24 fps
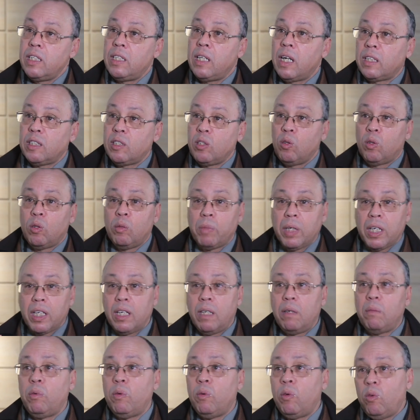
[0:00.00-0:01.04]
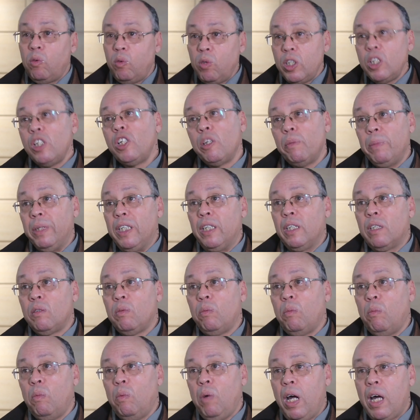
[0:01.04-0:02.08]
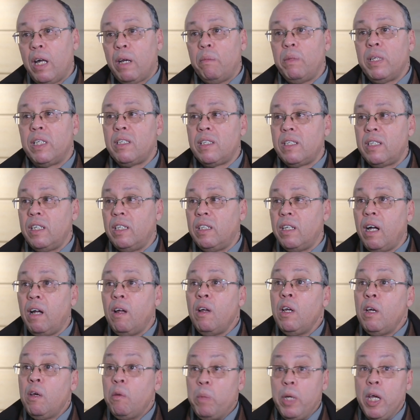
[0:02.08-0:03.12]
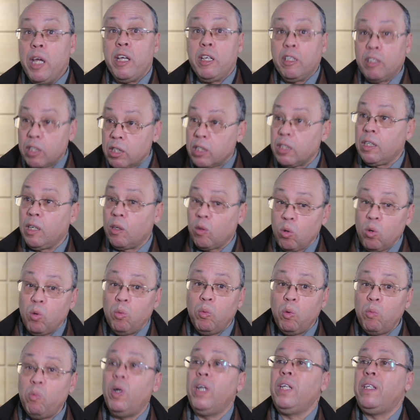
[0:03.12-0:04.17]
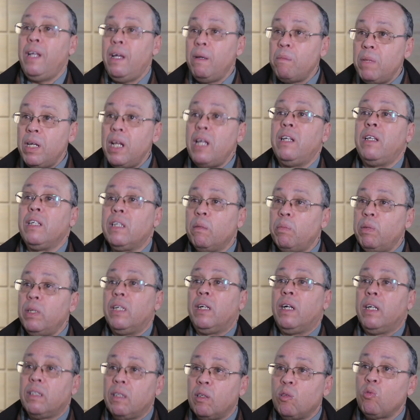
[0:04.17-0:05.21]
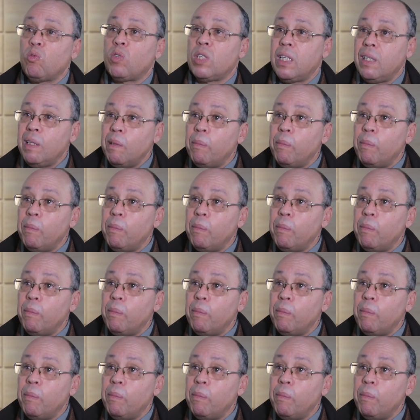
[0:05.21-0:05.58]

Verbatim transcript: اكسيون المغرب لجمعيه محاربه السيده بحيث تنقوموا بواحد الحمله اللي كبيره تتوصل